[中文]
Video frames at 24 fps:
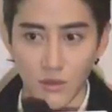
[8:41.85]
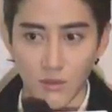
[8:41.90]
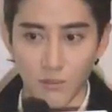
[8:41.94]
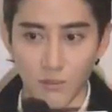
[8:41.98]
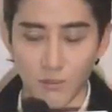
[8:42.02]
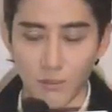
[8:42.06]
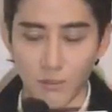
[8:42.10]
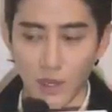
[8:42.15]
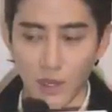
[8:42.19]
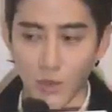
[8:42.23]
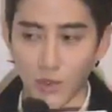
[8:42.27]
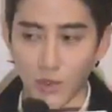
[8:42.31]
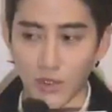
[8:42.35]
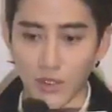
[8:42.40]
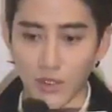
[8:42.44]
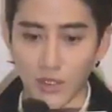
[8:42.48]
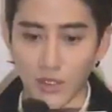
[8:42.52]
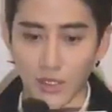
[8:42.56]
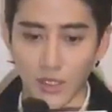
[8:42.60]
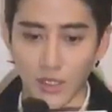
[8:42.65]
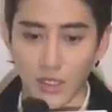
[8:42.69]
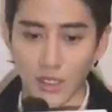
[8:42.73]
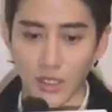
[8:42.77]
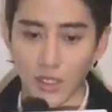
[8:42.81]
没问
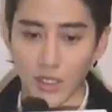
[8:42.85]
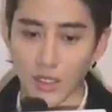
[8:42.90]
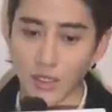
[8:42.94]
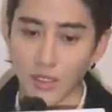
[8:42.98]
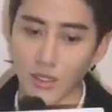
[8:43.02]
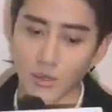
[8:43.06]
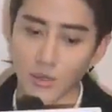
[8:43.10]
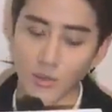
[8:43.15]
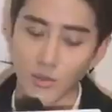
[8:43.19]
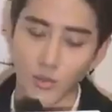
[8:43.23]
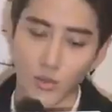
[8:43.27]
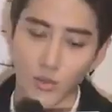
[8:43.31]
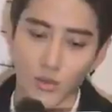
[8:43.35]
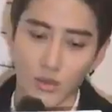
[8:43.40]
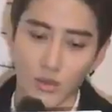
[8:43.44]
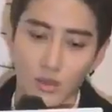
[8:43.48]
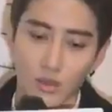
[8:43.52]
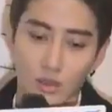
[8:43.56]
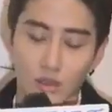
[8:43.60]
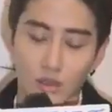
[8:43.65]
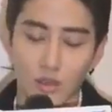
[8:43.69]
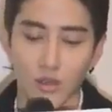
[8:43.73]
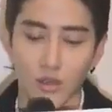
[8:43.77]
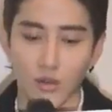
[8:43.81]
题，我
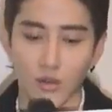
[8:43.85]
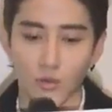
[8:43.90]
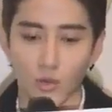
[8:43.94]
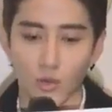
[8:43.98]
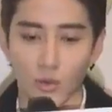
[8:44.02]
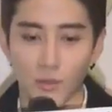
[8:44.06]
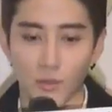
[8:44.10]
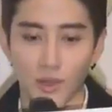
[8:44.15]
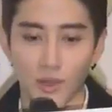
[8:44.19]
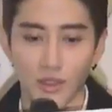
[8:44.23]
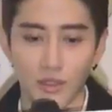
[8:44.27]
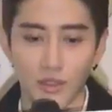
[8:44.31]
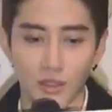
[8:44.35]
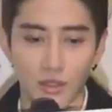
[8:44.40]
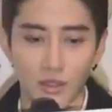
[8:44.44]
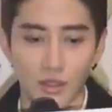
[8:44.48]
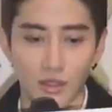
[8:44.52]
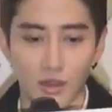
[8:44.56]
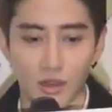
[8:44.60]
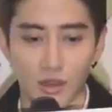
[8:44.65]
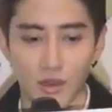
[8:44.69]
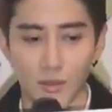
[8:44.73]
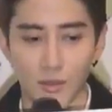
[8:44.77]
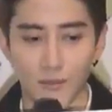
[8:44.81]
呃、我们
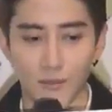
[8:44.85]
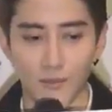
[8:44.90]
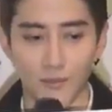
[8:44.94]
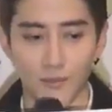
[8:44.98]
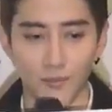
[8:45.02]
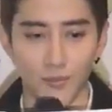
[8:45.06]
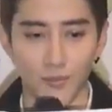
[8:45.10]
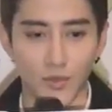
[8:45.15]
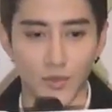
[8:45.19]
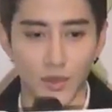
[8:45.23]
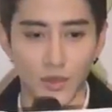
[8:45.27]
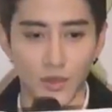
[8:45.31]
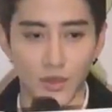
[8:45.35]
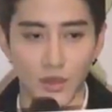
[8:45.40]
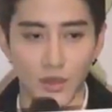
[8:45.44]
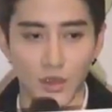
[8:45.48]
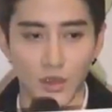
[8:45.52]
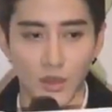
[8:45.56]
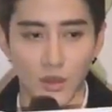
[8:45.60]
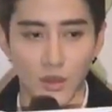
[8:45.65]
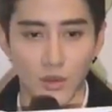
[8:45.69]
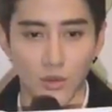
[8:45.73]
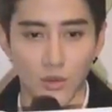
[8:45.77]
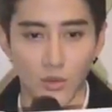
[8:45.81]
嗯，
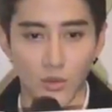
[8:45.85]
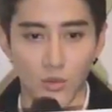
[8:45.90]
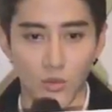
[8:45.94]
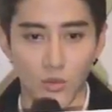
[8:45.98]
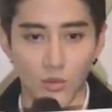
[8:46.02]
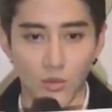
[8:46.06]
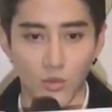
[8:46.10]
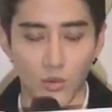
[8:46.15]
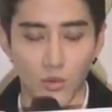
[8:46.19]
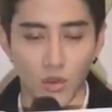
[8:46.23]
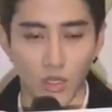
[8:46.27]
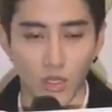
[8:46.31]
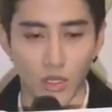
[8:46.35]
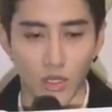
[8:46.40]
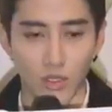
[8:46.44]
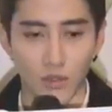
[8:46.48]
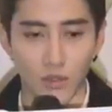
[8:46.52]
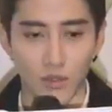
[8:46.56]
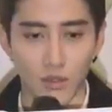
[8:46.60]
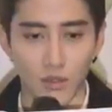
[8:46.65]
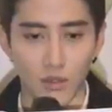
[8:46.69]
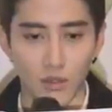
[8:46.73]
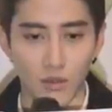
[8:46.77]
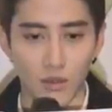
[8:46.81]
我
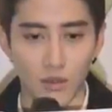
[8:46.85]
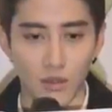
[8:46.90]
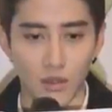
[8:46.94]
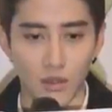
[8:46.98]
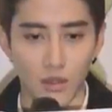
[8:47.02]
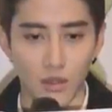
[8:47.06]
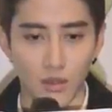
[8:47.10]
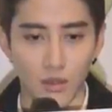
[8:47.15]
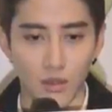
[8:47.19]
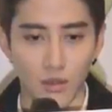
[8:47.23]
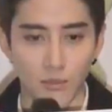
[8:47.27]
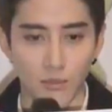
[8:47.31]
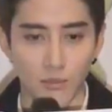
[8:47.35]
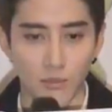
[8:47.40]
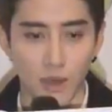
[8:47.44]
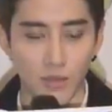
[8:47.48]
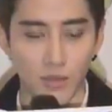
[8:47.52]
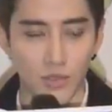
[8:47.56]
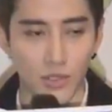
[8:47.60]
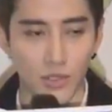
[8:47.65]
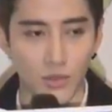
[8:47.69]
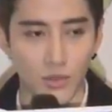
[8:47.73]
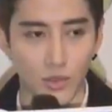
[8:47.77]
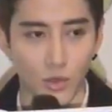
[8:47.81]
跟毛
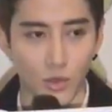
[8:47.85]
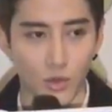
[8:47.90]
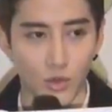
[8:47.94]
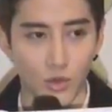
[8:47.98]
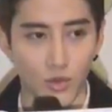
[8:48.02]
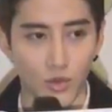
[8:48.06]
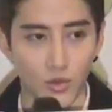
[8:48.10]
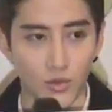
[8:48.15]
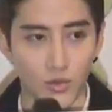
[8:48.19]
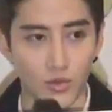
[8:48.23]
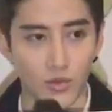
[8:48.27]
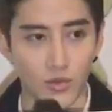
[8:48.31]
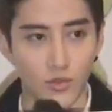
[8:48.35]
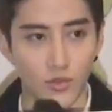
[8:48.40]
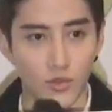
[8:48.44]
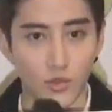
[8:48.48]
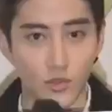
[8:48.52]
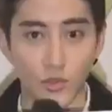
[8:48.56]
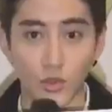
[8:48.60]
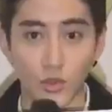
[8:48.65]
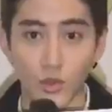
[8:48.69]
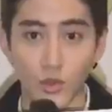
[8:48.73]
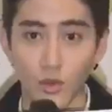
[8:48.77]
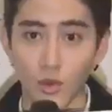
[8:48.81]
雪彤
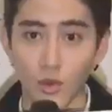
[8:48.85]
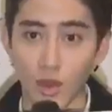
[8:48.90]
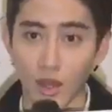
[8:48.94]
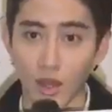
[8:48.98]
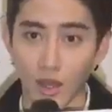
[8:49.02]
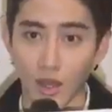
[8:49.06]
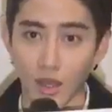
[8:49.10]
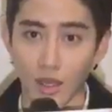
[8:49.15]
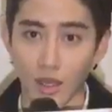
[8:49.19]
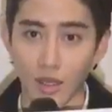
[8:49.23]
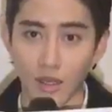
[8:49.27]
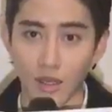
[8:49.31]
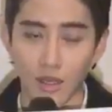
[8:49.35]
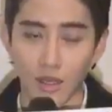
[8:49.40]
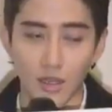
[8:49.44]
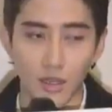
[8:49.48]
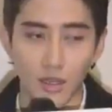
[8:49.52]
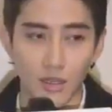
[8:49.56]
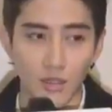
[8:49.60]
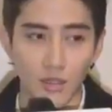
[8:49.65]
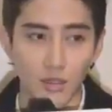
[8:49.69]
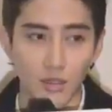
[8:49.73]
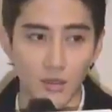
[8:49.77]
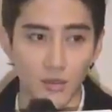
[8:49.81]
说话
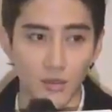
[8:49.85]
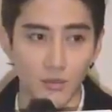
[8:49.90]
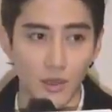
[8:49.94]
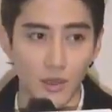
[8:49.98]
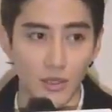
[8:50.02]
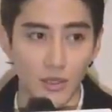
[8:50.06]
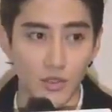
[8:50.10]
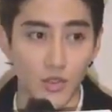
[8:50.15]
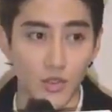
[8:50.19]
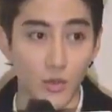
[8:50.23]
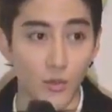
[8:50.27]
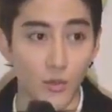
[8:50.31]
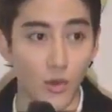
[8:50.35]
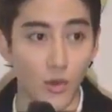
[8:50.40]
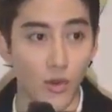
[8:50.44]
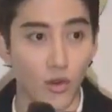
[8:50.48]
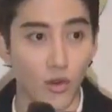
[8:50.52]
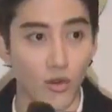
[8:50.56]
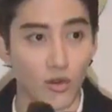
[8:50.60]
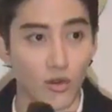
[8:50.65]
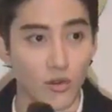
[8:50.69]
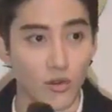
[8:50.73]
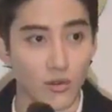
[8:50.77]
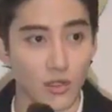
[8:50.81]
跟周
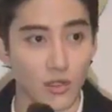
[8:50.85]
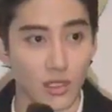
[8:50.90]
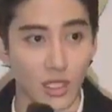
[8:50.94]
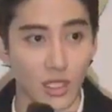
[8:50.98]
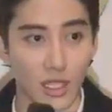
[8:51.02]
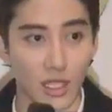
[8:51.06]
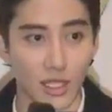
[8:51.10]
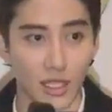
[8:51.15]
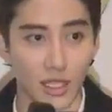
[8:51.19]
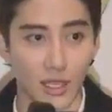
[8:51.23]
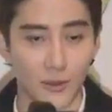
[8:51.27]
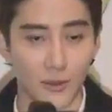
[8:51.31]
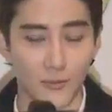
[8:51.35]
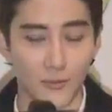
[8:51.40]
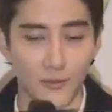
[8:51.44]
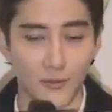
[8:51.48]
梦聊了一小